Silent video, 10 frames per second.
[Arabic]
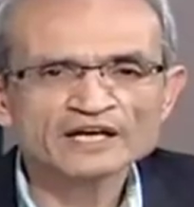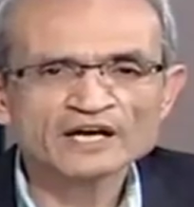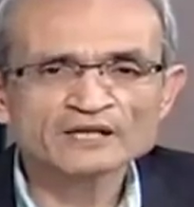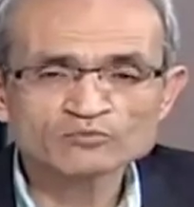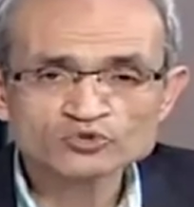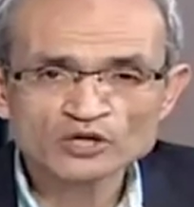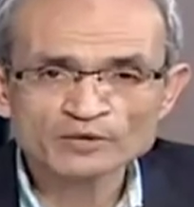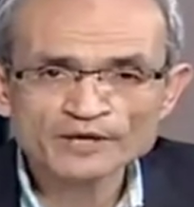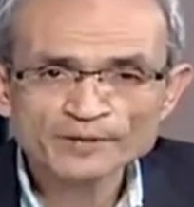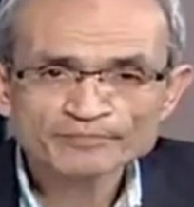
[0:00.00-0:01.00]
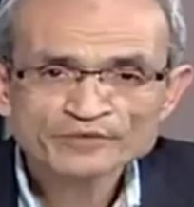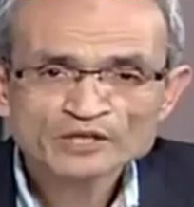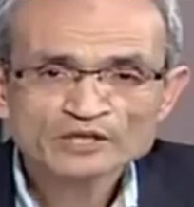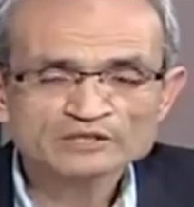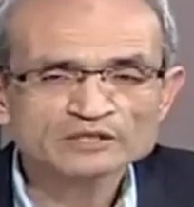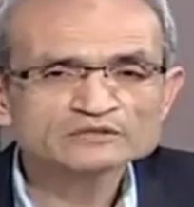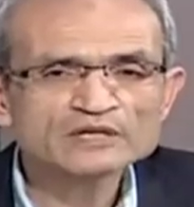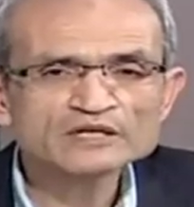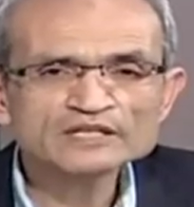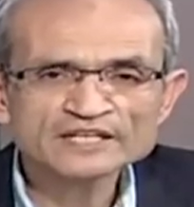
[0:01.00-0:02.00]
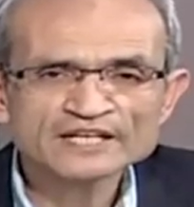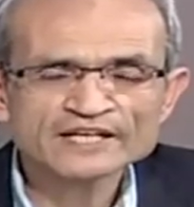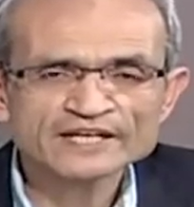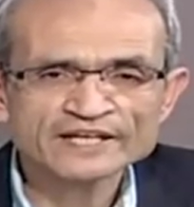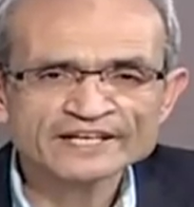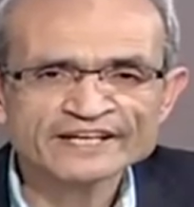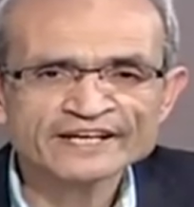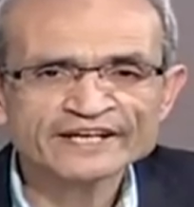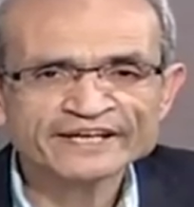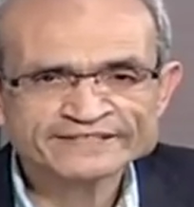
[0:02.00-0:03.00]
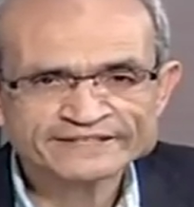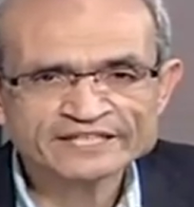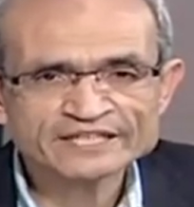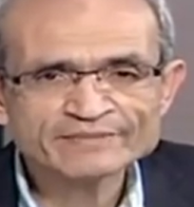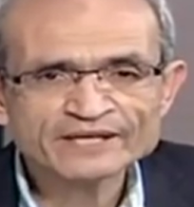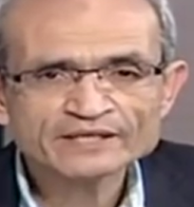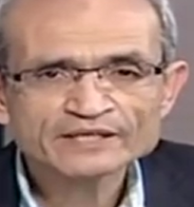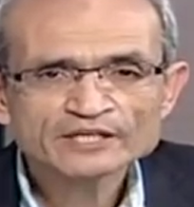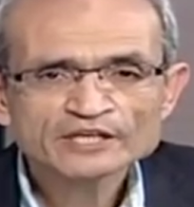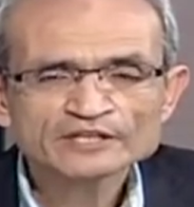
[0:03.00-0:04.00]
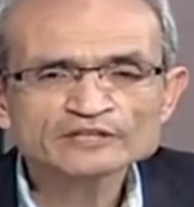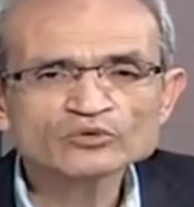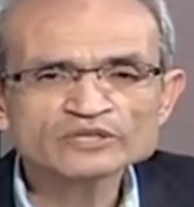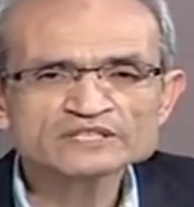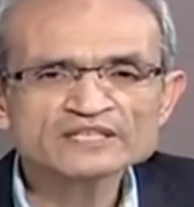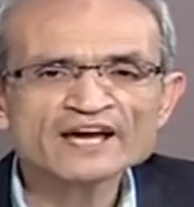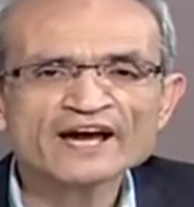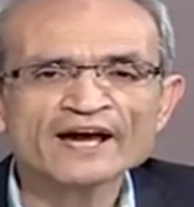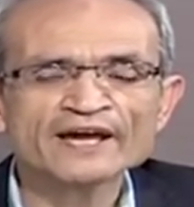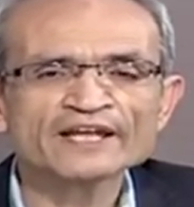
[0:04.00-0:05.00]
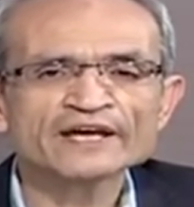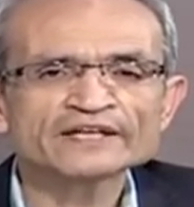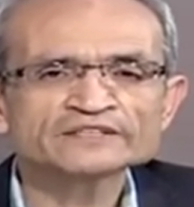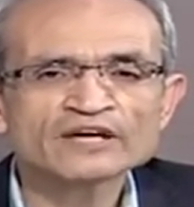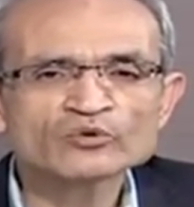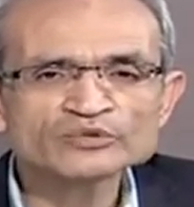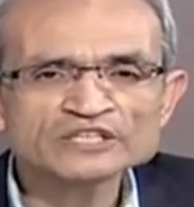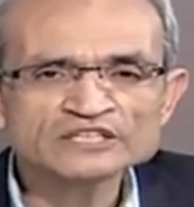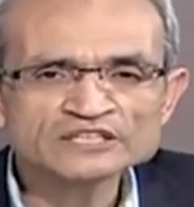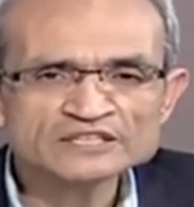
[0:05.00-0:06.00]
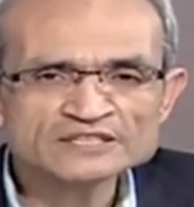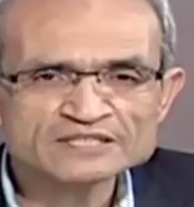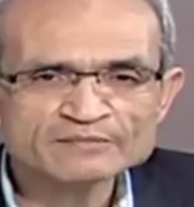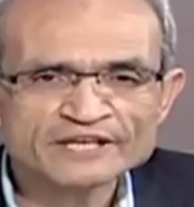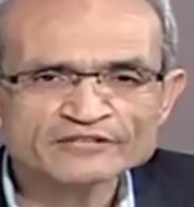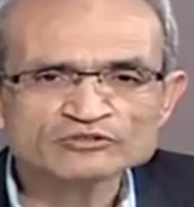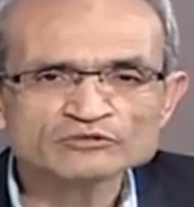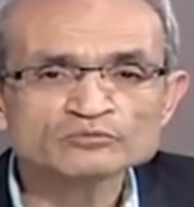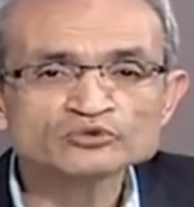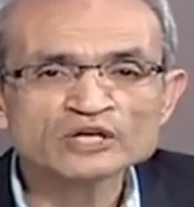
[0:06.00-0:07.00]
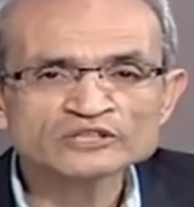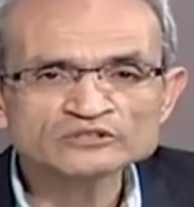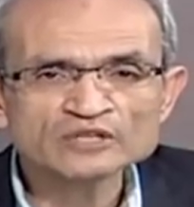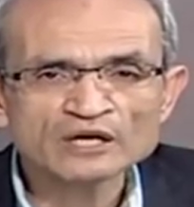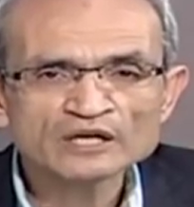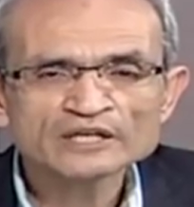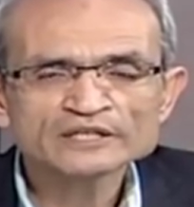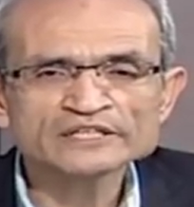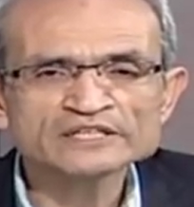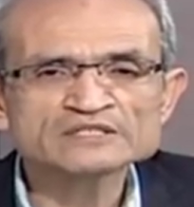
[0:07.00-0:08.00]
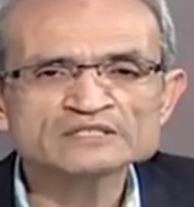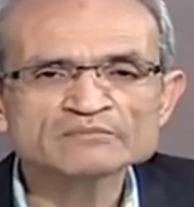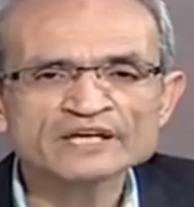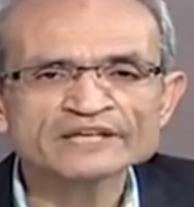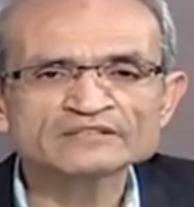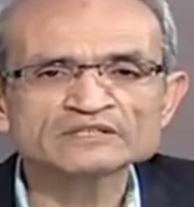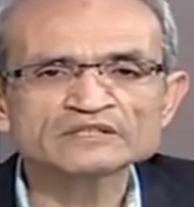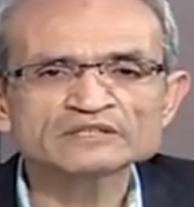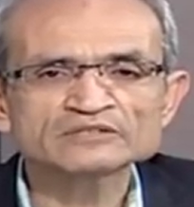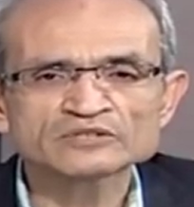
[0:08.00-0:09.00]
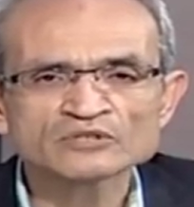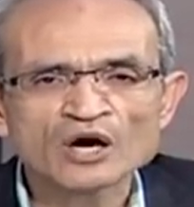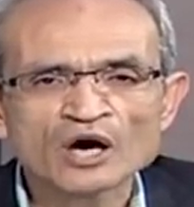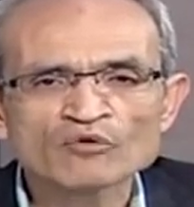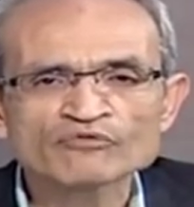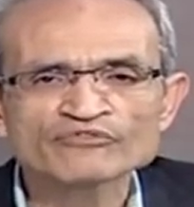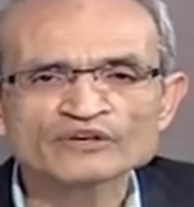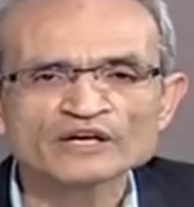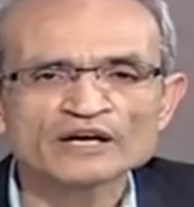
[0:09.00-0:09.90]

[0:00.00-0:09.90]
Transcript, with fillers: المصابة لتنتقل الى الخلايا السليمة لتحثها على تكوين إنزيمات مضادة لإنزيمات تضاعف